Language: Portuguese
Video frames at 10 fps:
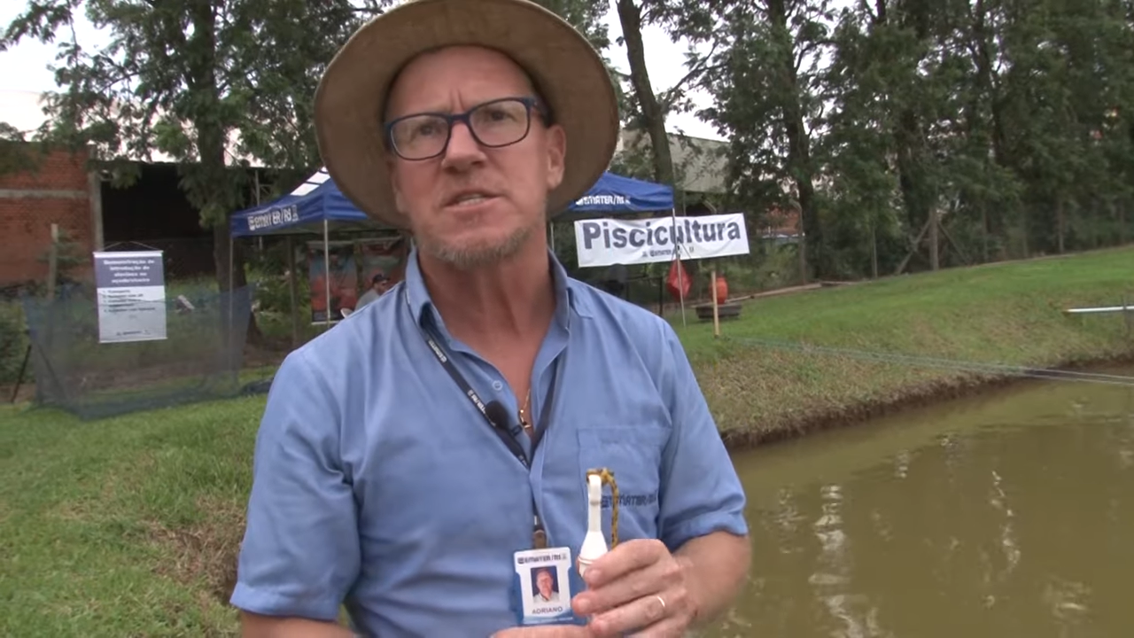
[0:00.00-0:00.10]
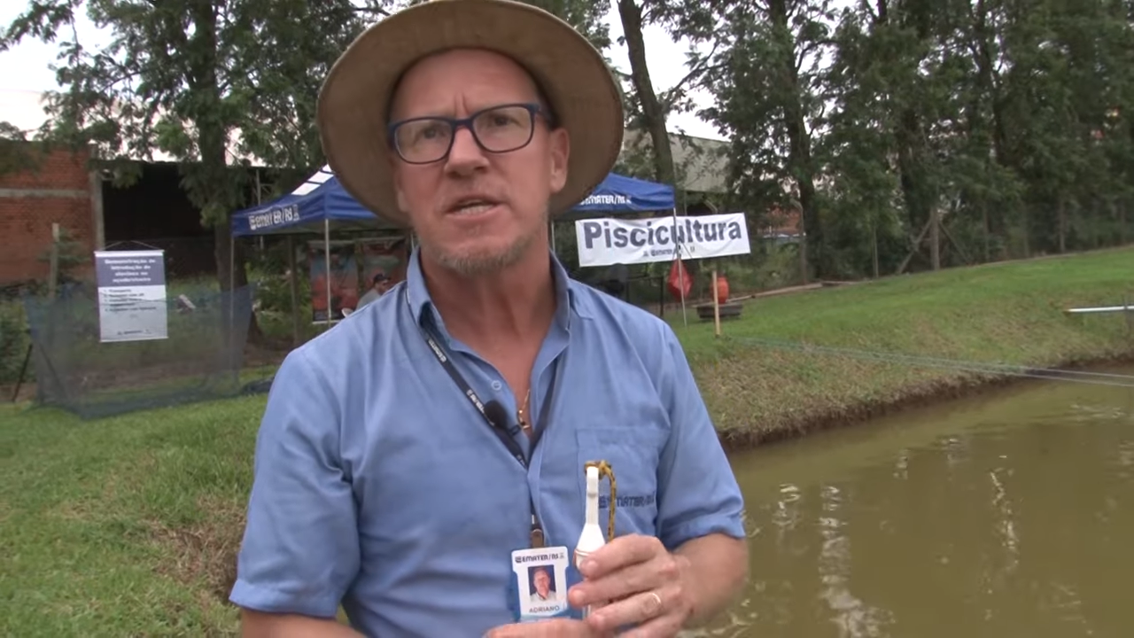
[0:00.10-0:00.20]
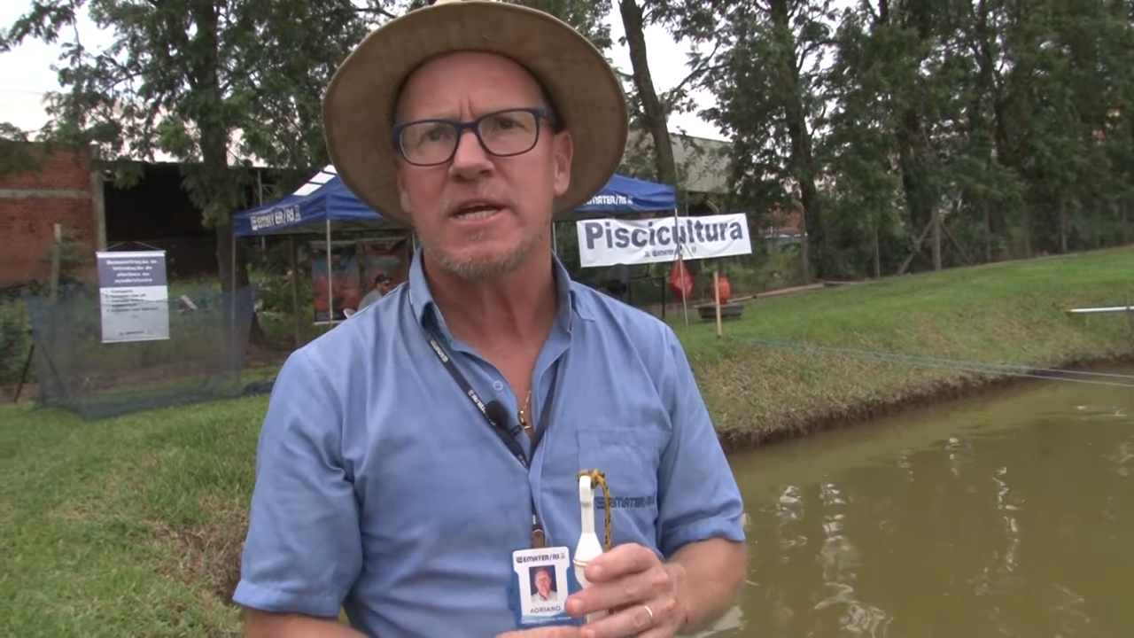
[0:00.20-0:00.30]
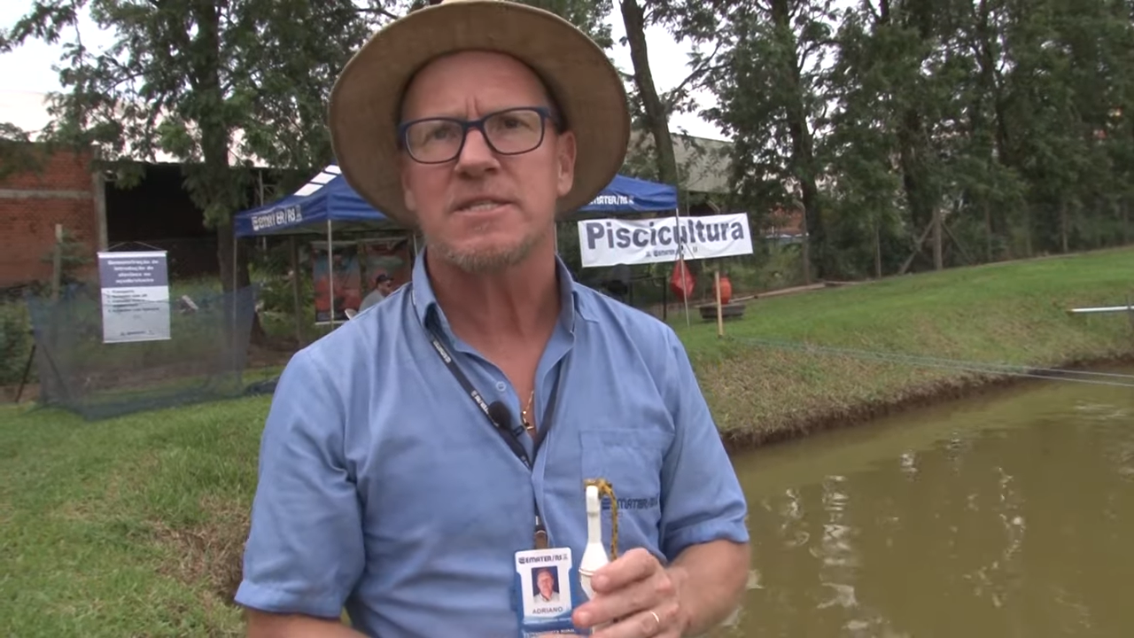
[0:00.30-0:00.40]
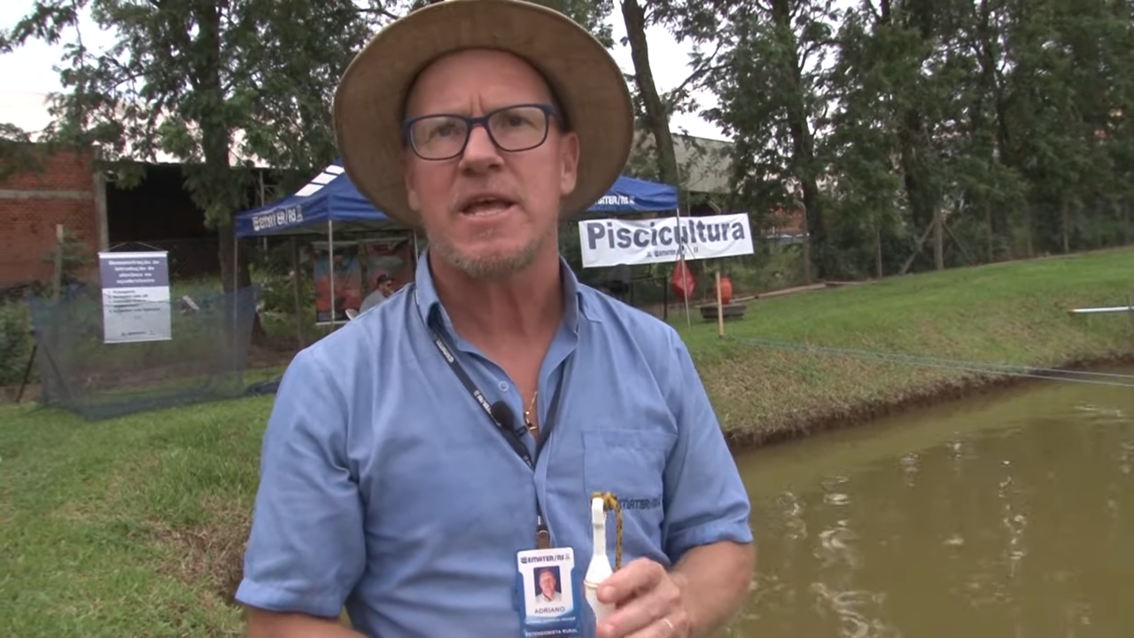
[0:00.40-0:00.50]

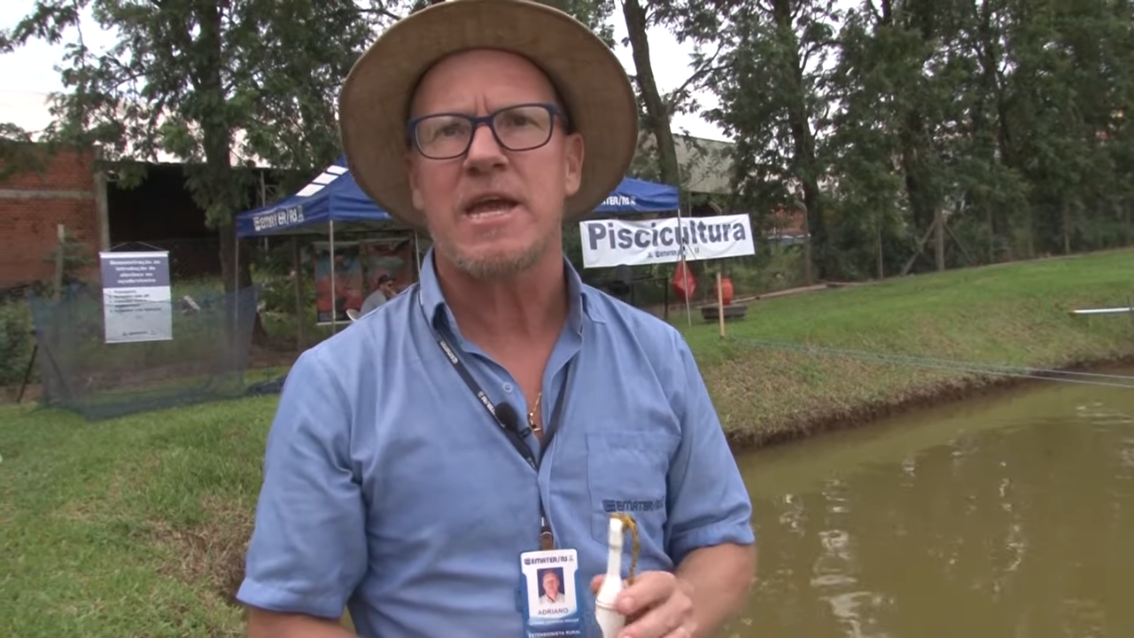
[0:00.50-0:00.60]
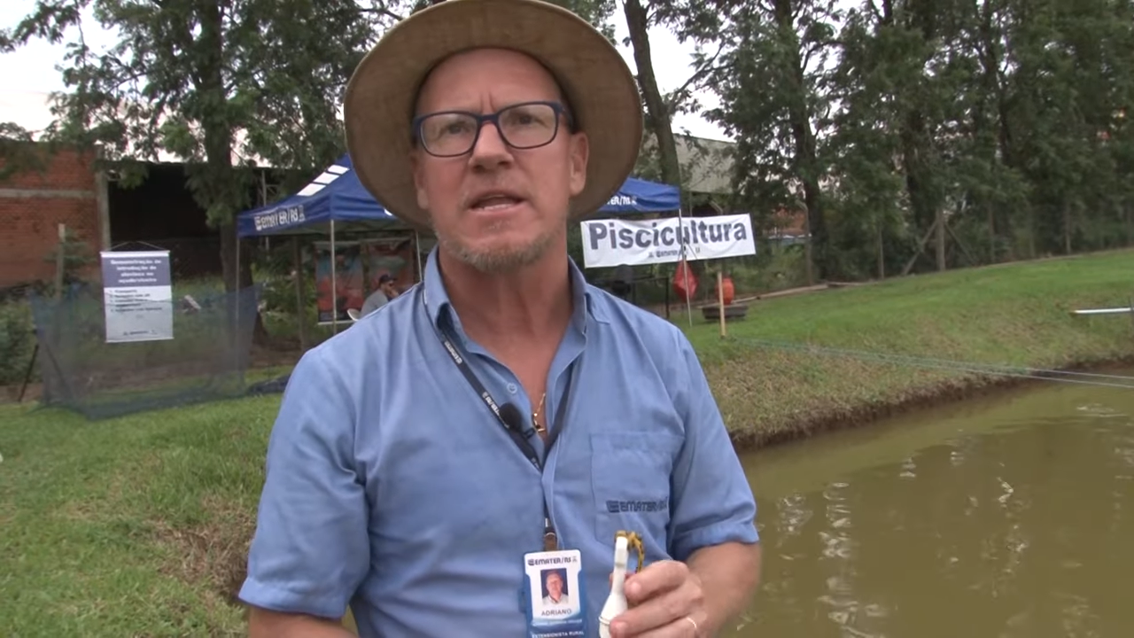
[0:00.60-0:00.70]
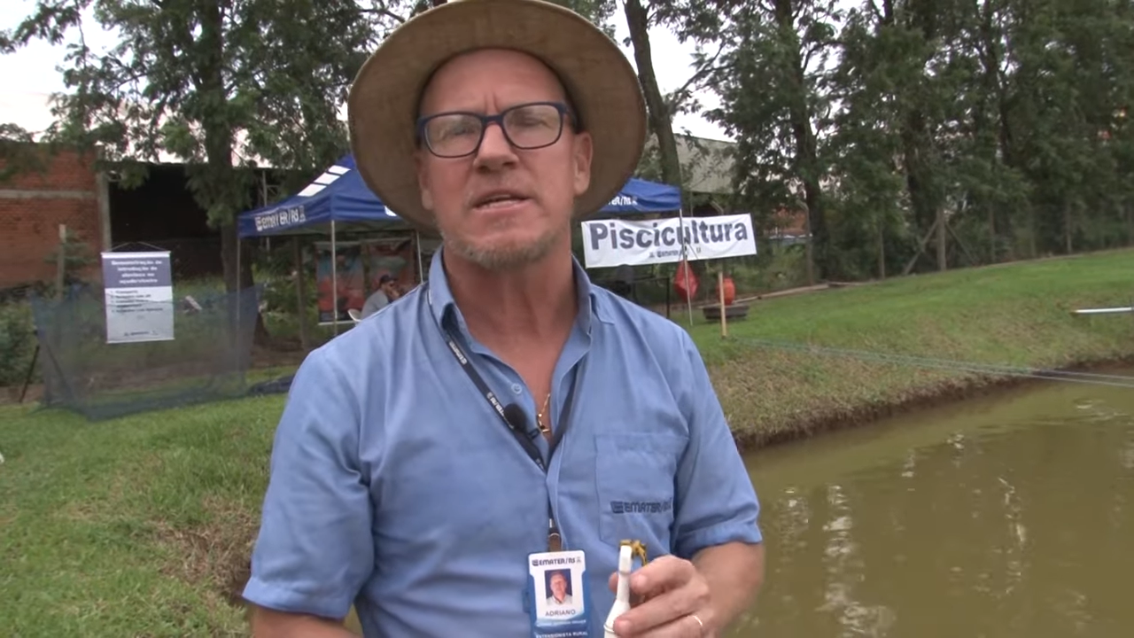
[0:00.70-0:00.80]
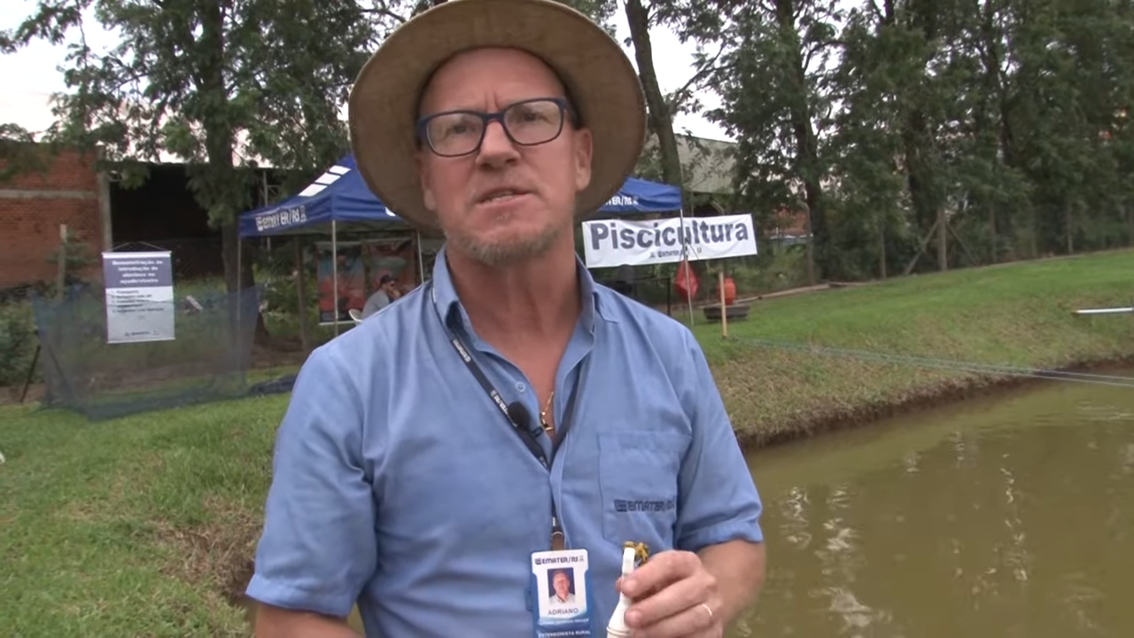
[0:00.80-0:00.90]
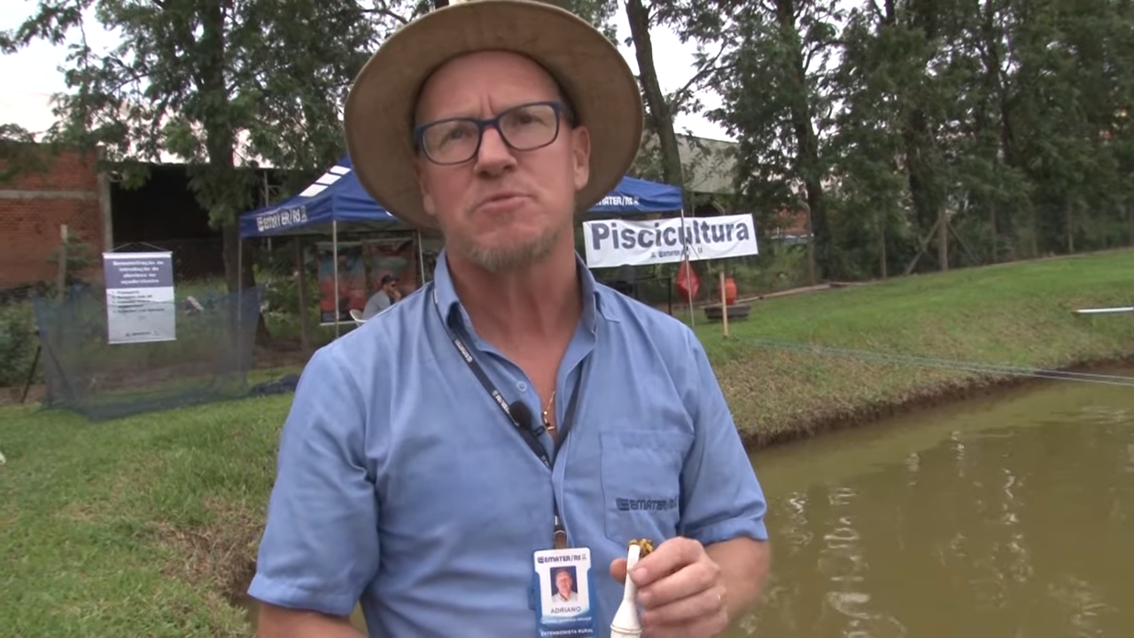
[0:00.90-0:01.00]
dicas técnicas